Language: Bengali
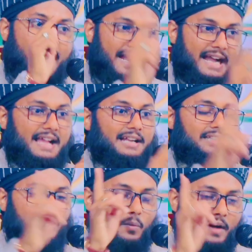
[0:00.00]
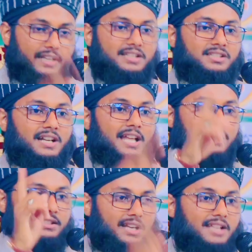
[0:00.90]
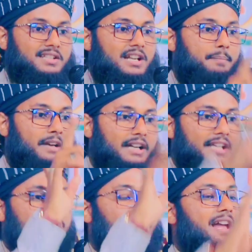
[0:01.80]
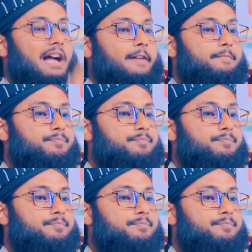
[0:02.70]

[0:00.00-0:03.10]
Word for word: একা একা তাও বালিশ ছাড়া জানালা ছাড়া বিল্ডিং ছাড়া